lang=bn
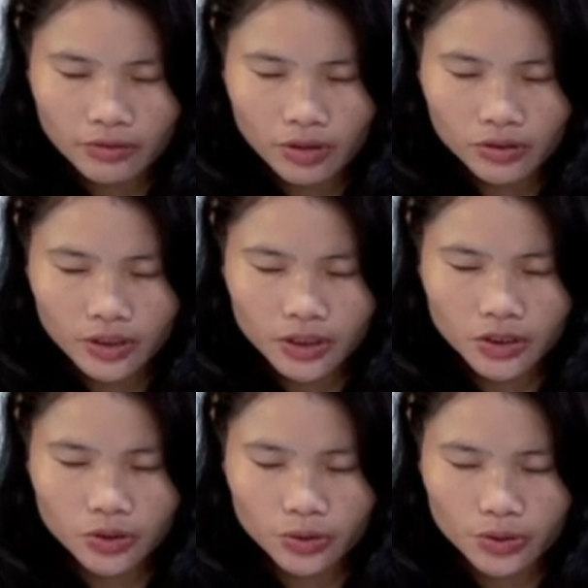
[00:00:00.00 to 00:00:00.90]
হতাশার
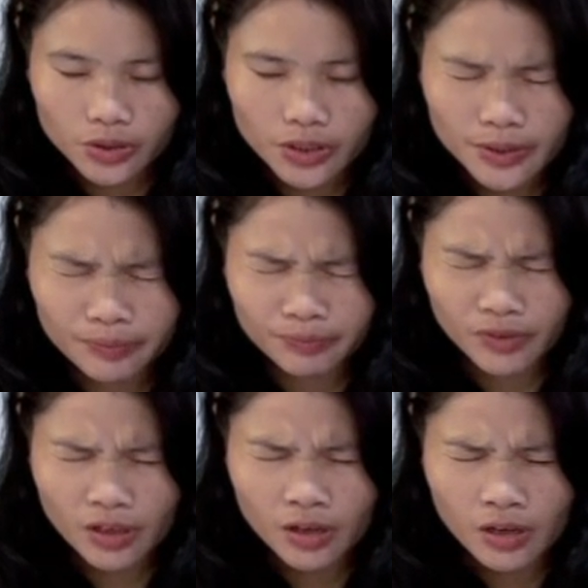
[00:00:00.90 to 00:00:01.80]
দস্তি
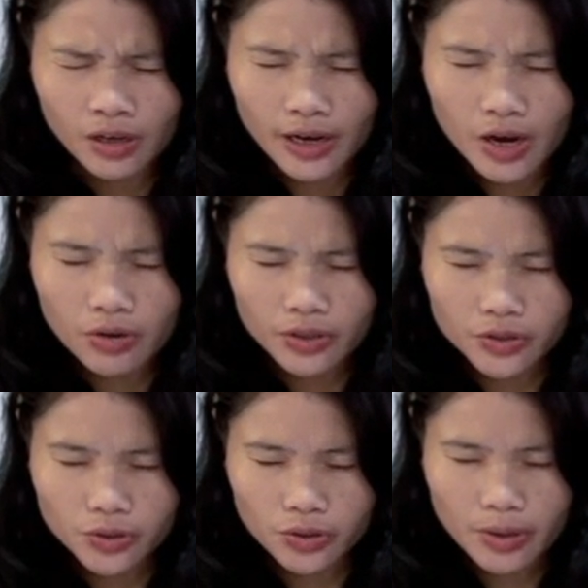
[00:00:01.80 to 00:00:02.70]
কারণের
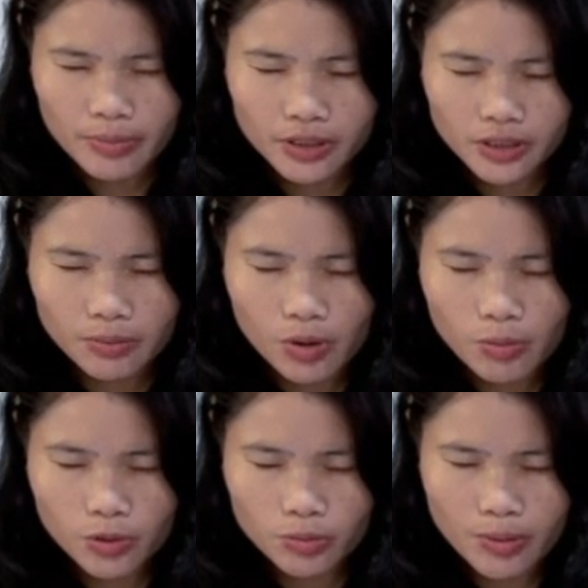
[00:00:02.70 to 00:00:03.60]
জন্য আমি আজকে বলবো